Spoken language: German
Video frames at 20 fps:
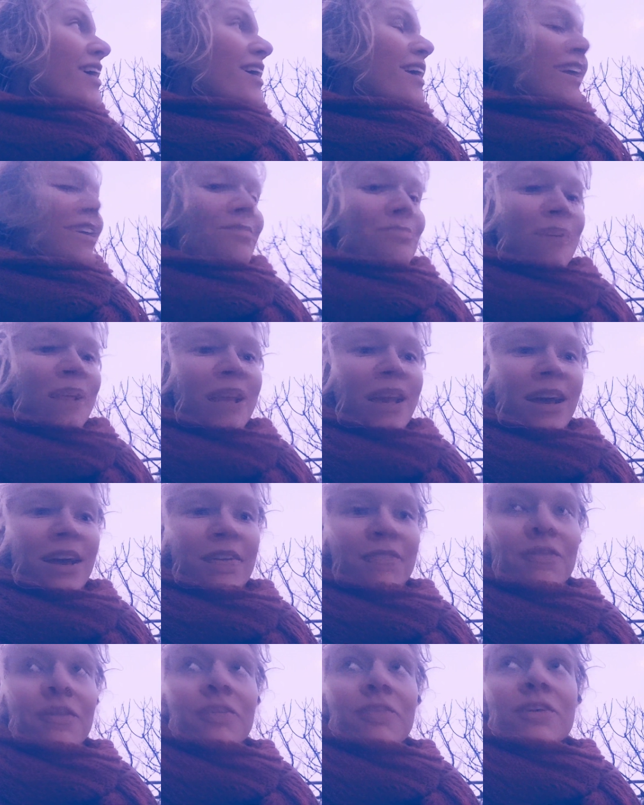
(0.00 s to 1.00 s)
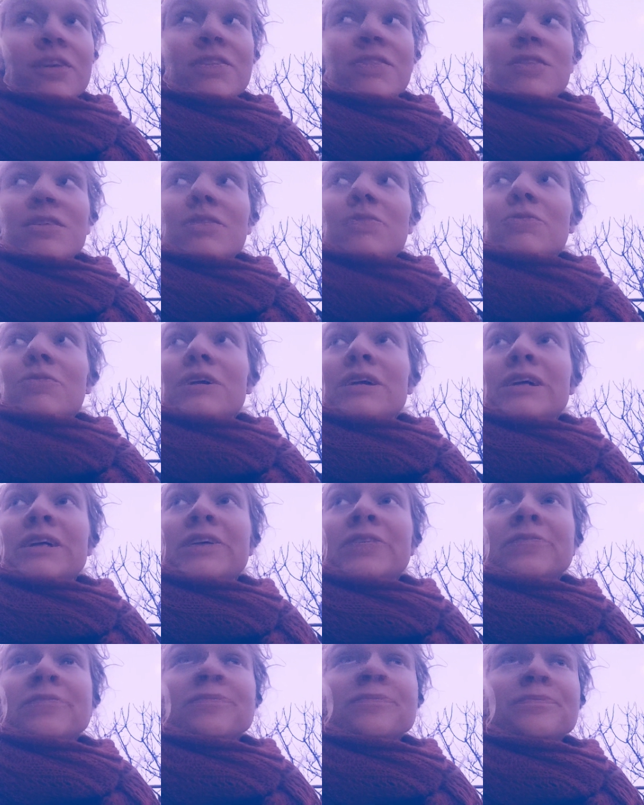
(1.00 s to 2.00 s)
Ich bin gerade auf dem Weg zu den
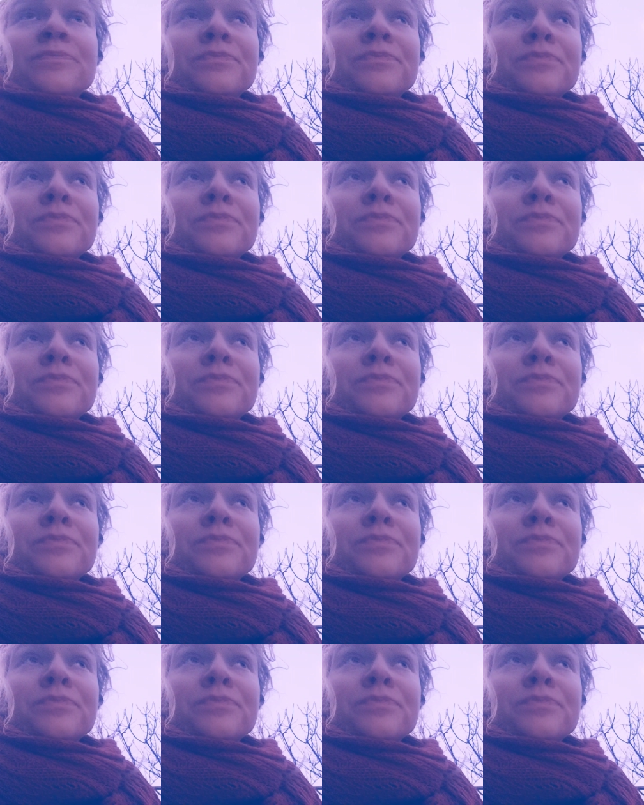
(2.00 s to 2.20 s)
Wellen.